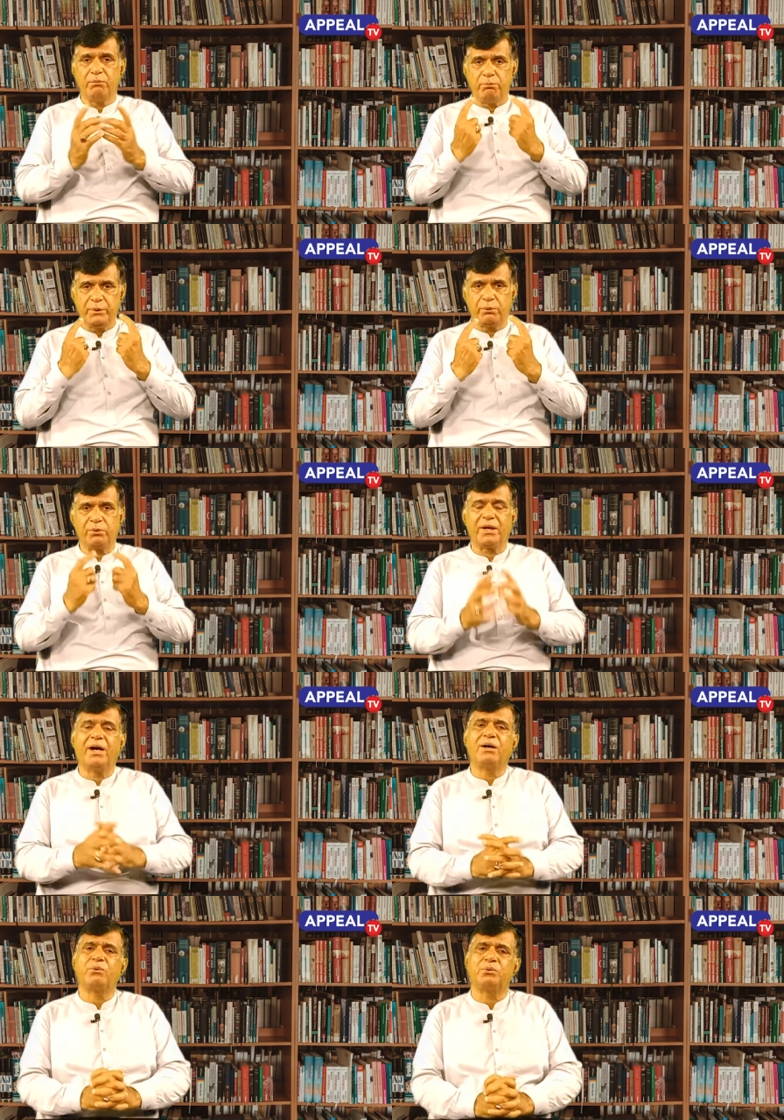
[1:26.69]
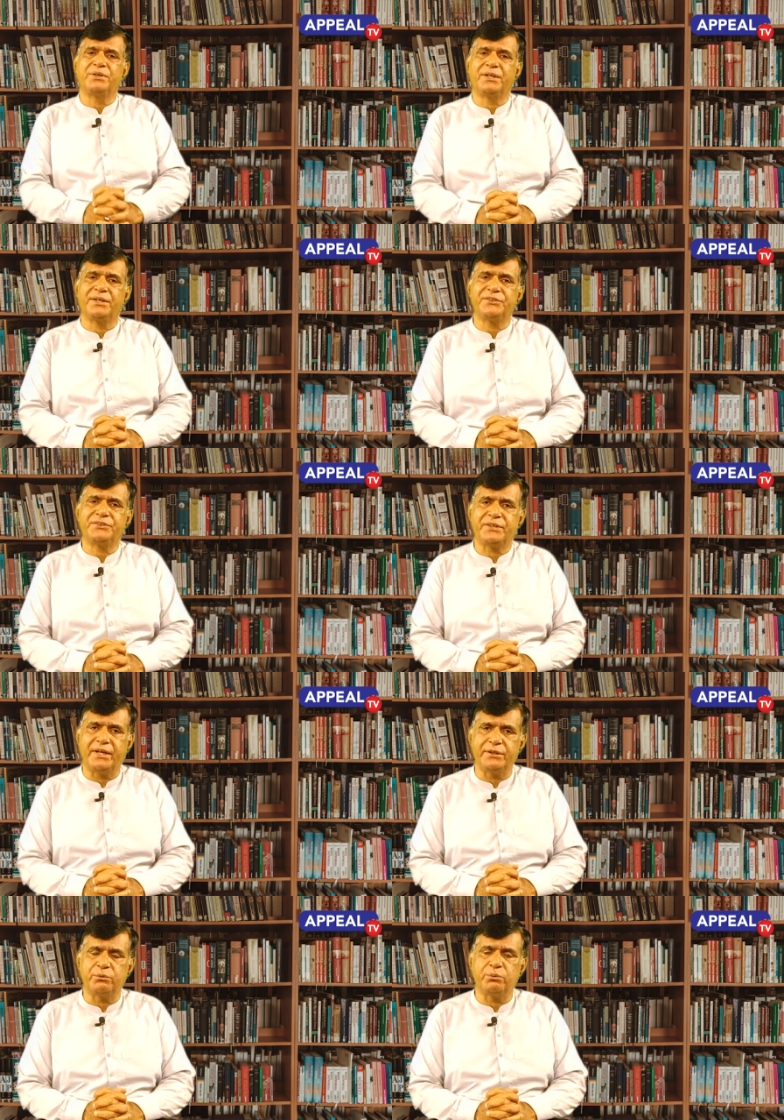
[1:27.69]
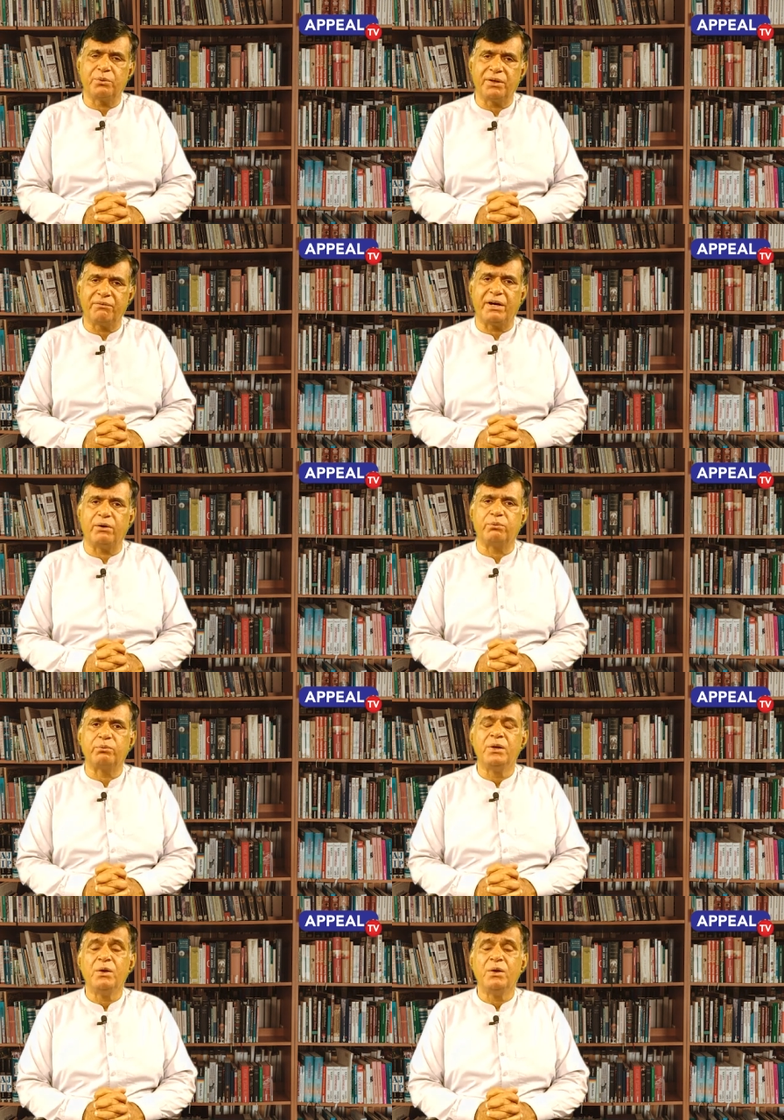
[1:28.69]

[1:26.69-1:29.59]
मैं उनका आंखों देखा शायद हूँ गवाह हूँ